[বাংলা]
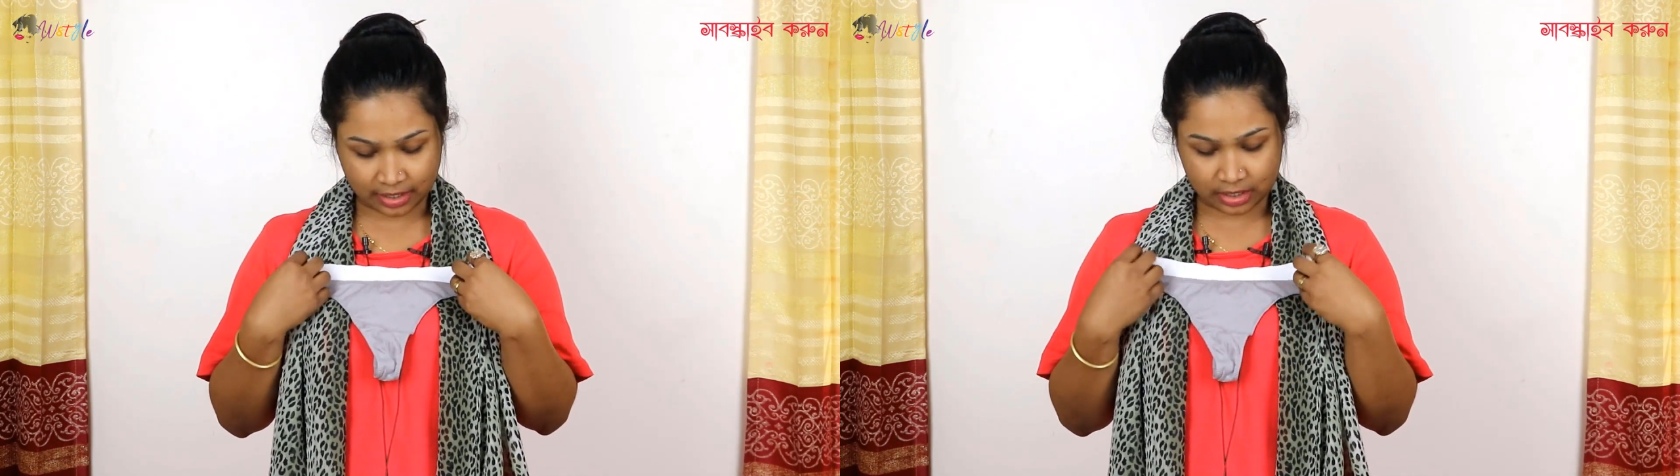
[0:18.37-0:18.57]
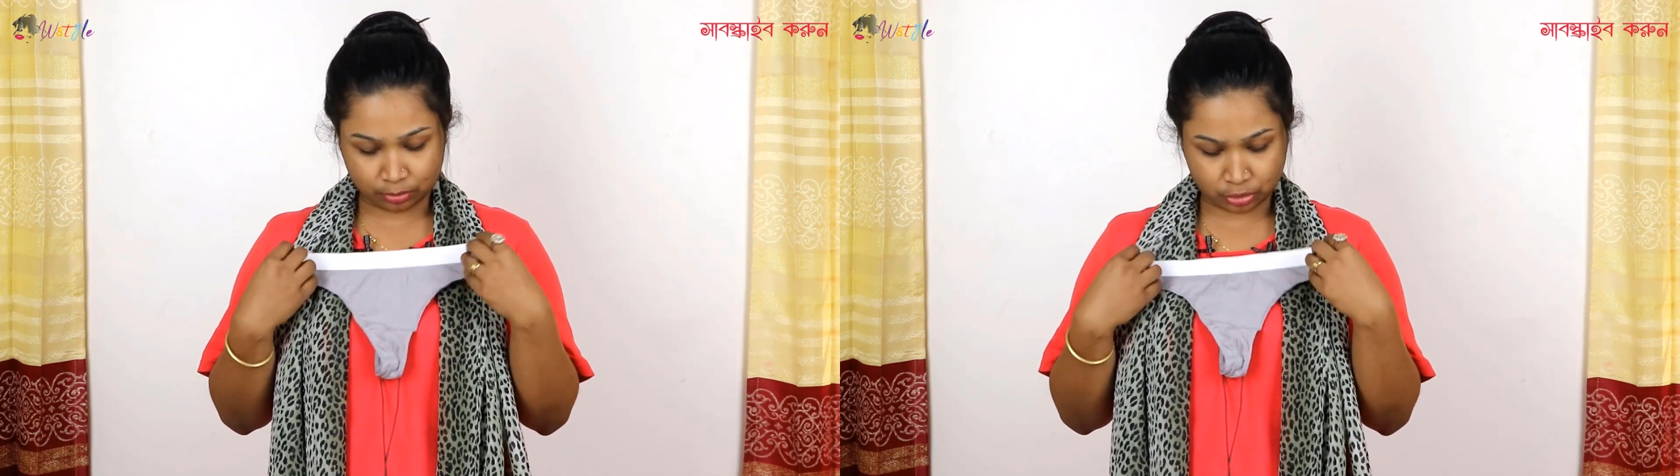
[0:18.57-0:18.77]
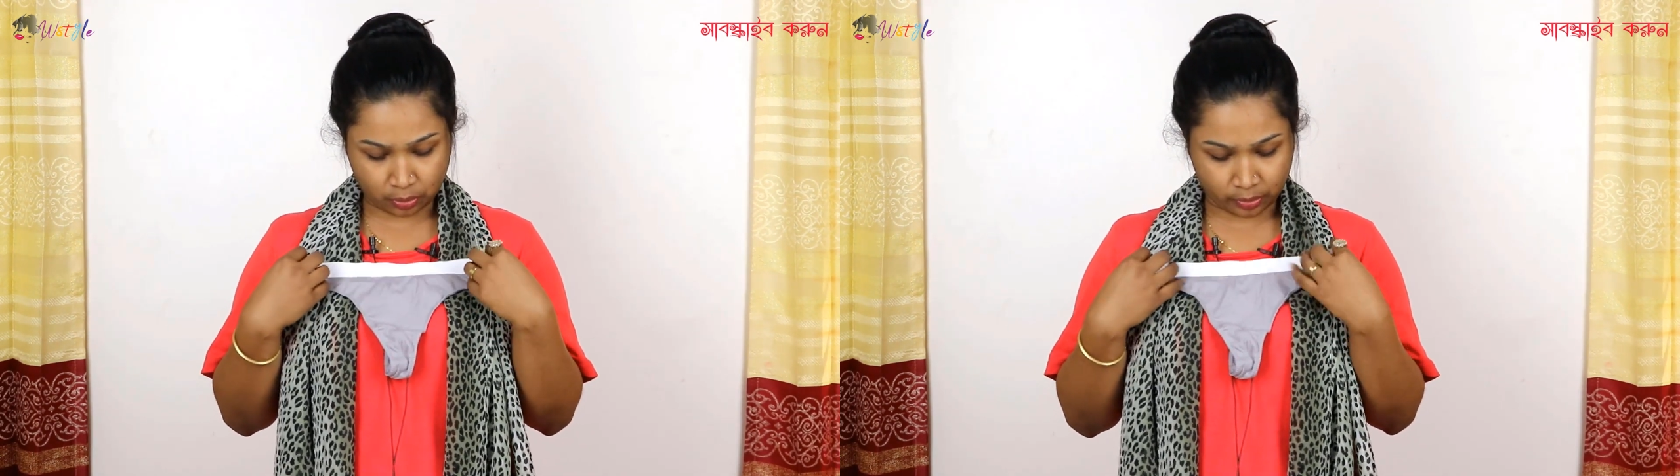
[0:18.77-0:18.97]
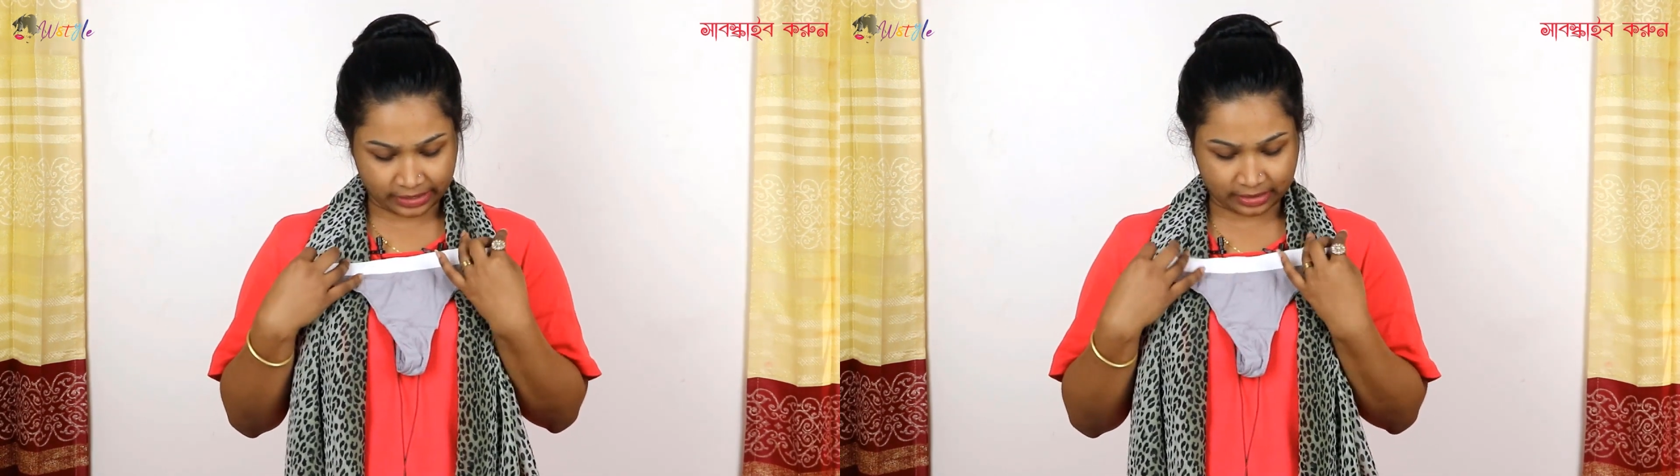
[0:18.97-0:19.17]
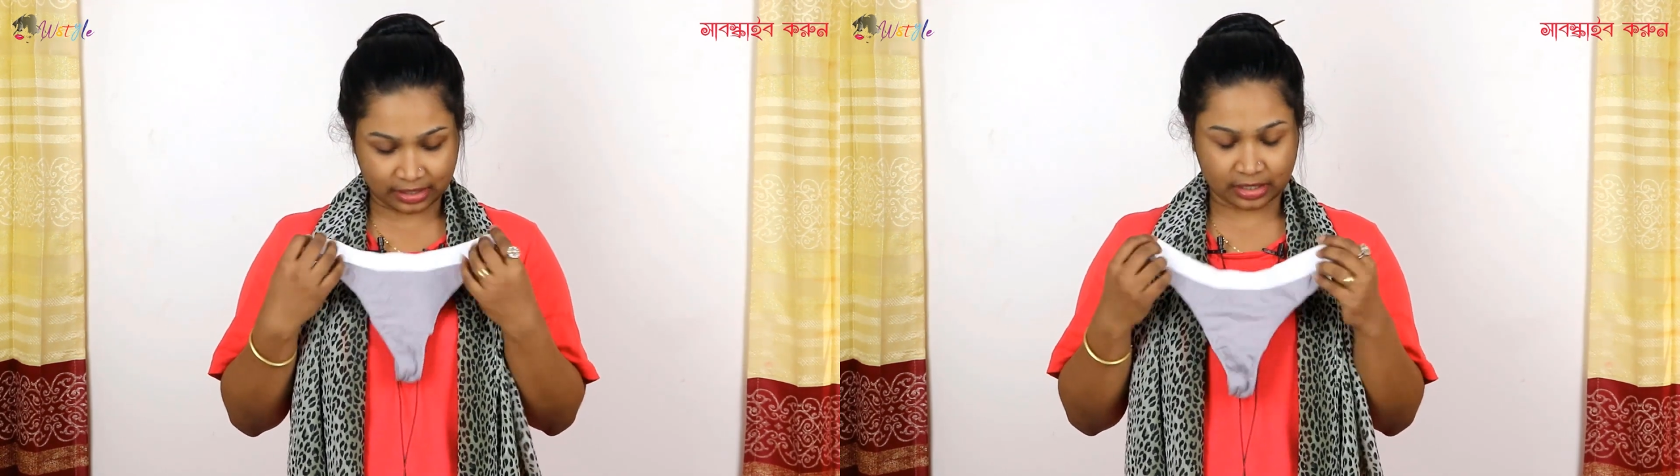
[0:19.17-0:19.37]
কালারের মধ্যে
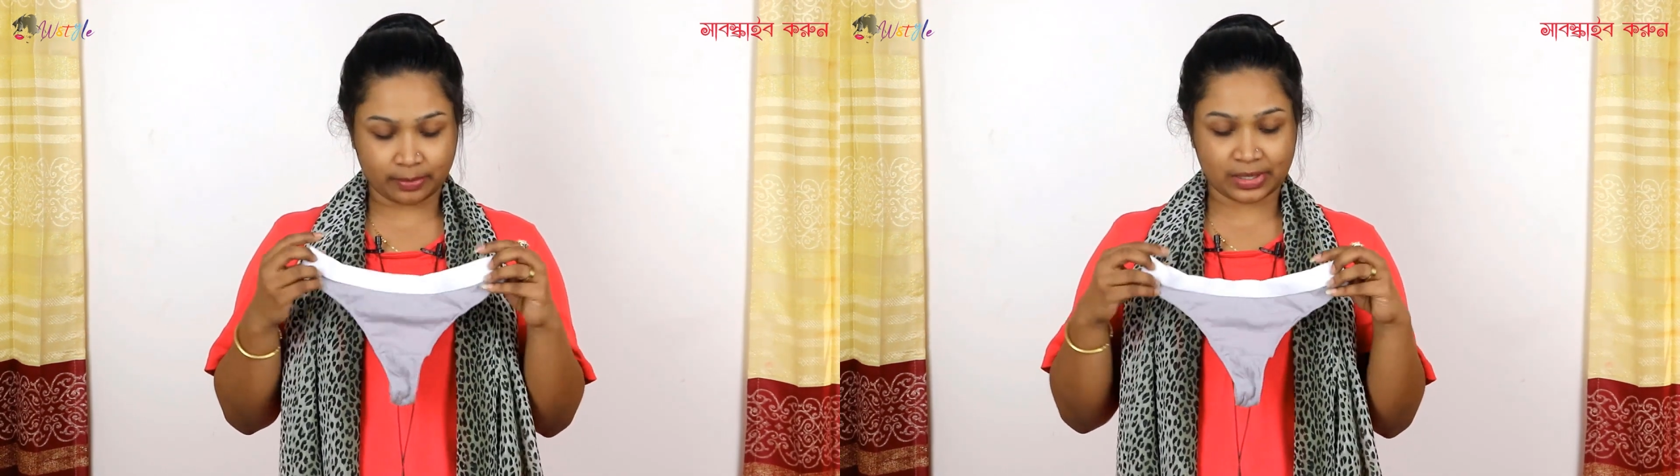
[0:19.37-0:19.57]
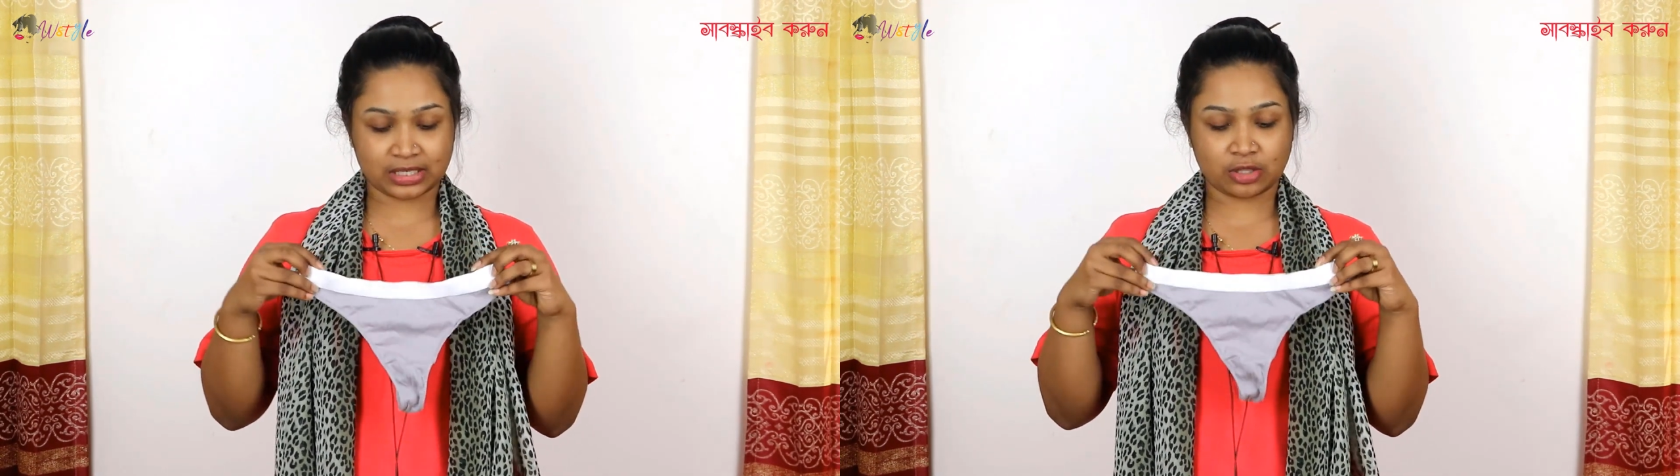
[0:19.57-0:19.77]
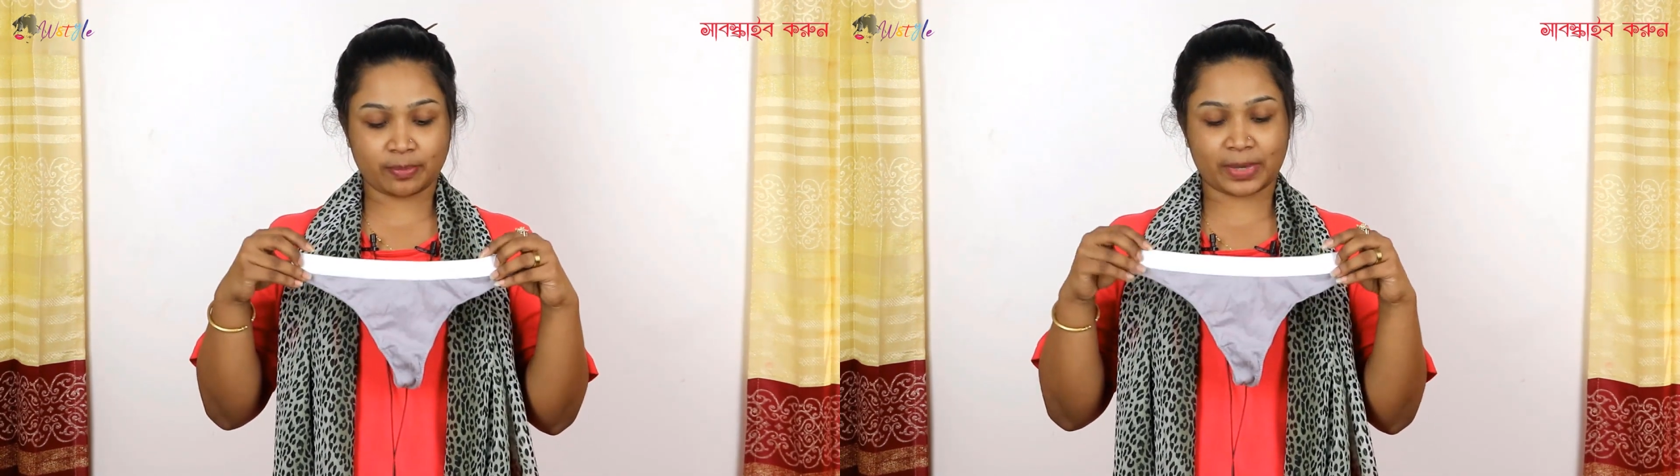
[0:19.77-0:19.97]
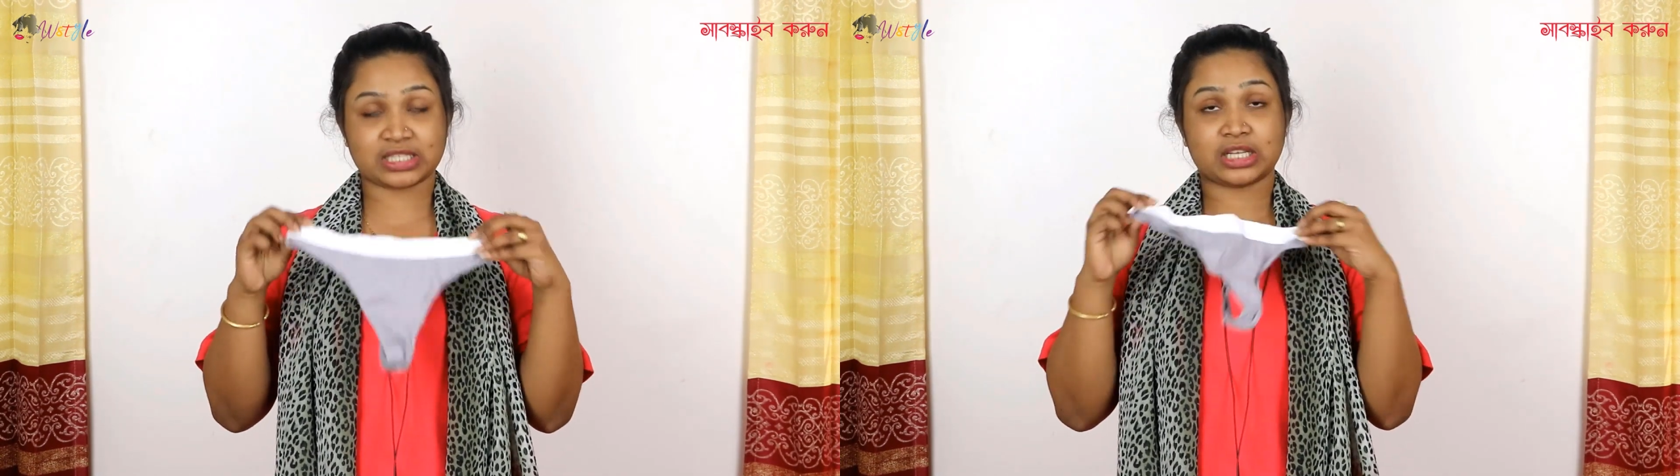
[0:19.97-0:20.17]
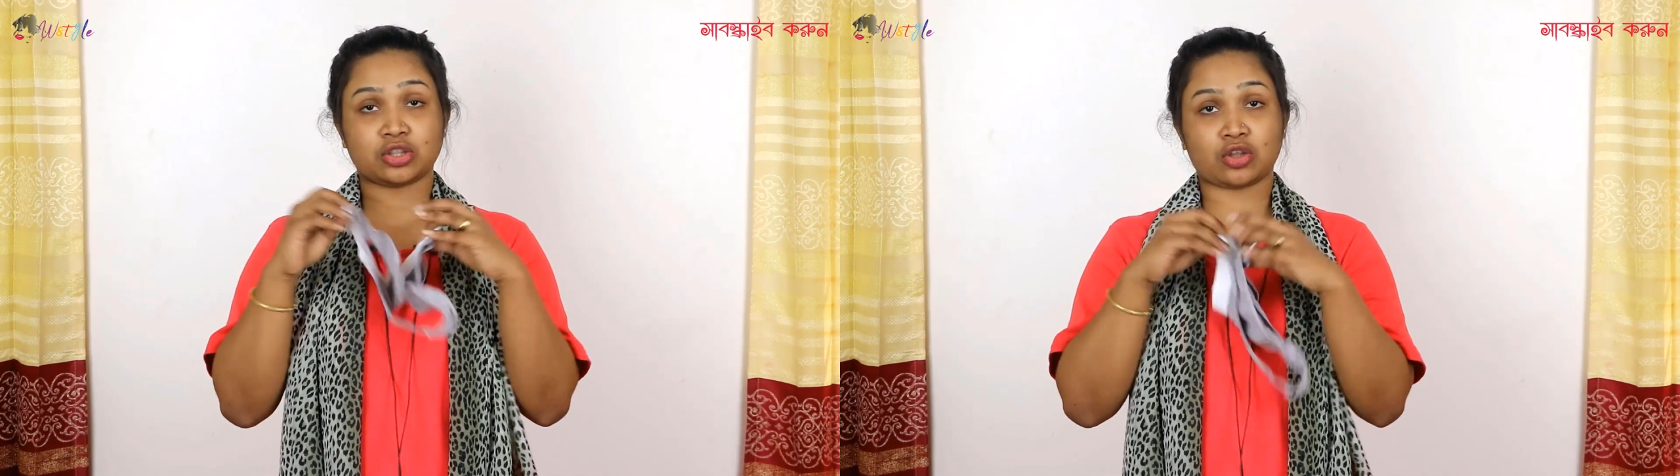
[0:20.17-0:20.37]
হোয়াইট কালারের বেল দেওয়া
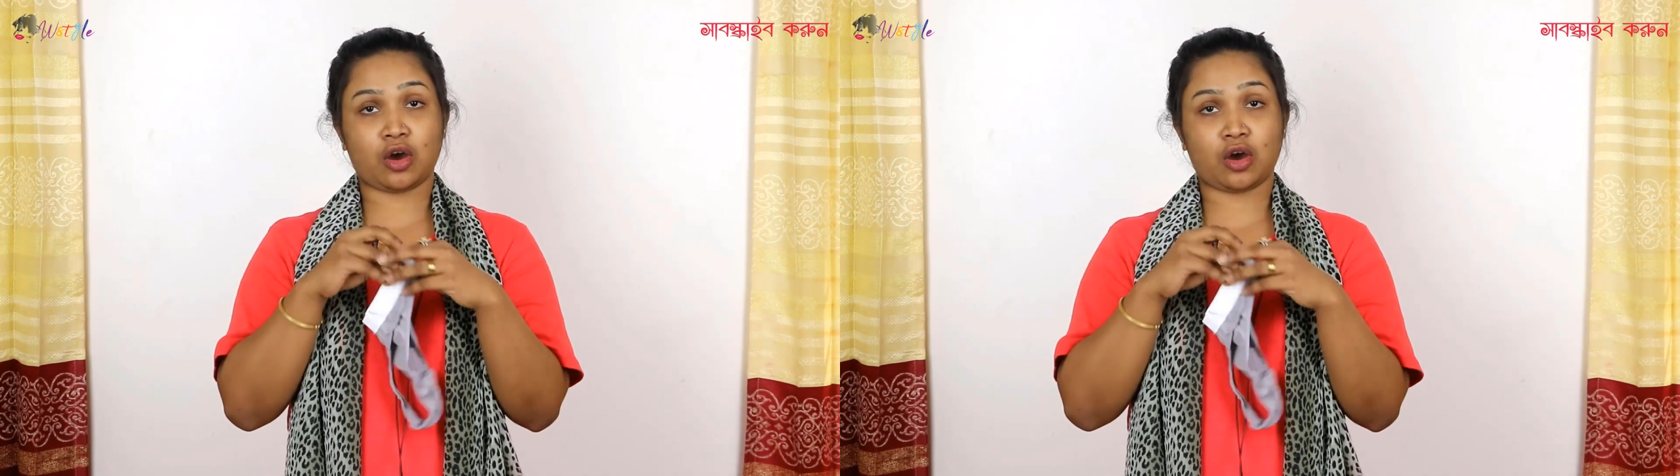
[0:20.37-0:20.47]
পাচ্ছেন